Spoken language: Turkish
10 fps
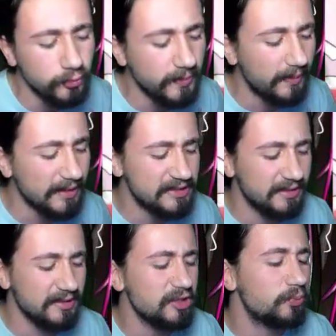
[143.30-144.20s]
Kötü bir
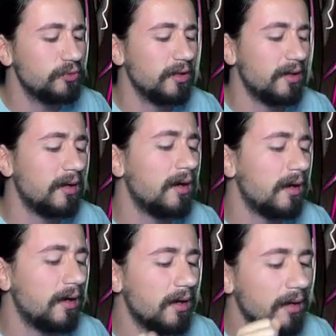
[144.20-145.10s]
başlangıç bu ya.
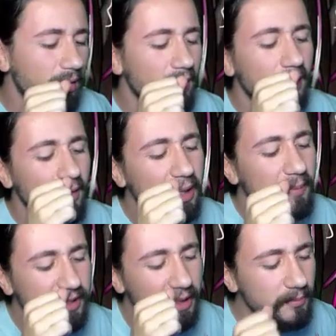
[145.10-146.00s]

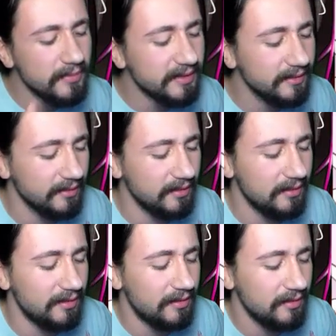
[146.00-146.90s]
Abi yapmayın
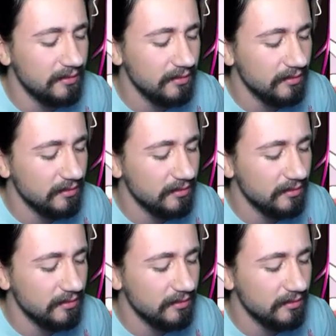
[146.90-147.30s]
ya.